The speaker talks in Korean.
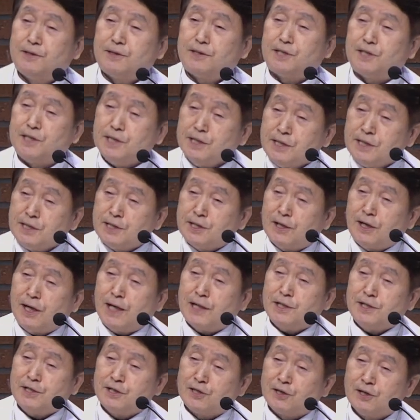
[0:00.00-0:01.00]

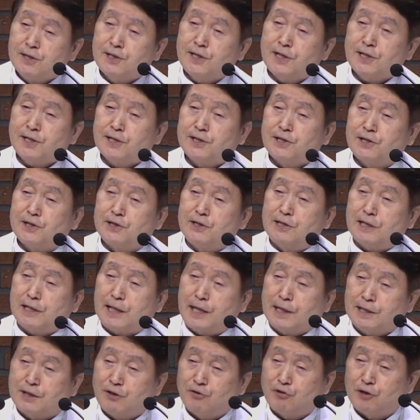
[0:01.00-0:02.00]
진정한 정체성을
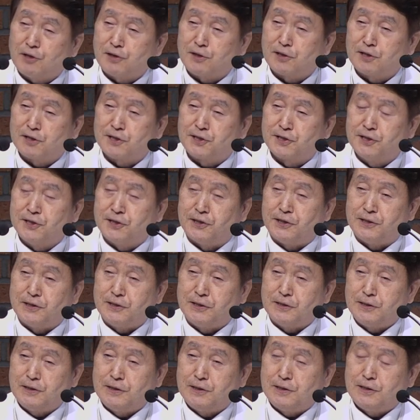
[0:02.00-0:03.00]
갖게 된
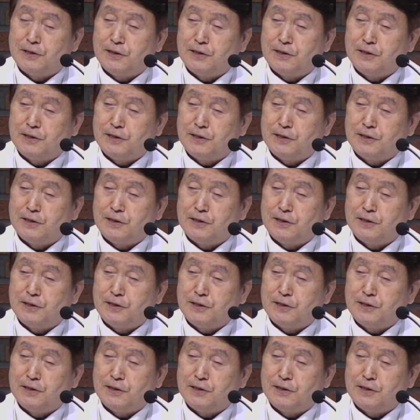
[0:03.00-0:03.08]
것은